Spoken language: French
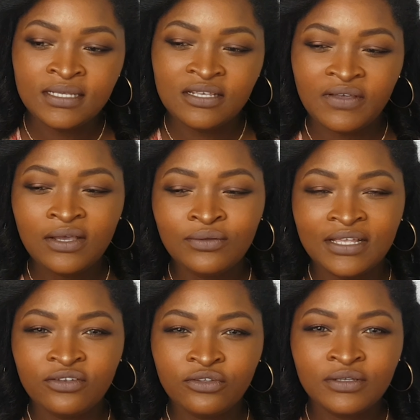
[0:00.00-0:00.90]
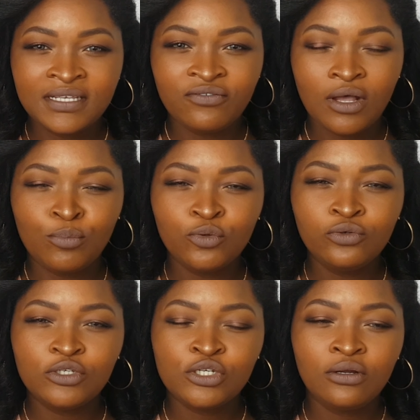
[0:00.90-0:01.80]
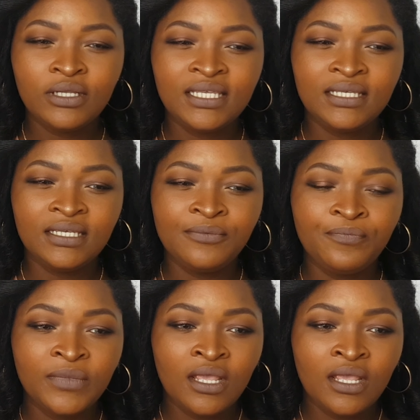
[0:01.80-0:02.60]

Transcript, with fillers: c'est vrai qu'on a tendance à voir beaucoup de gens qui